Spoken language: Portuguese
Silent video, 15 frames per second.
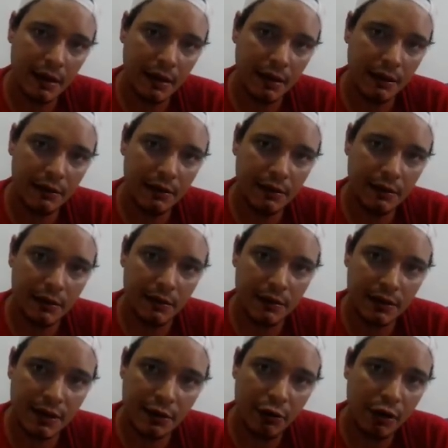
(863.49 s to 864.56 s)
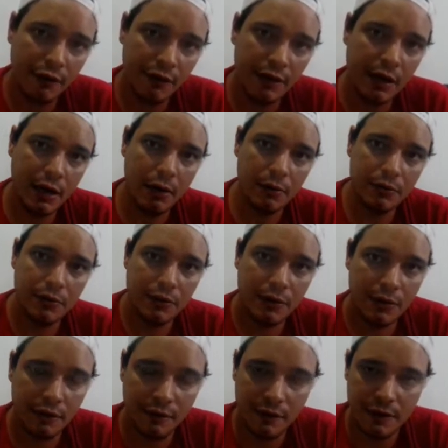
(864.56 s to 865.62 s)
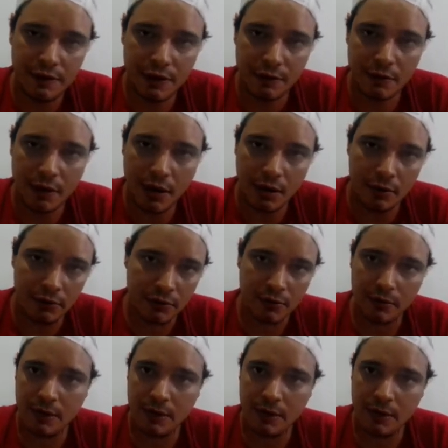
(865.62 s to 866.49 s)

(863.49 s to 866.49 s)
entre 19 graus e 25 graus,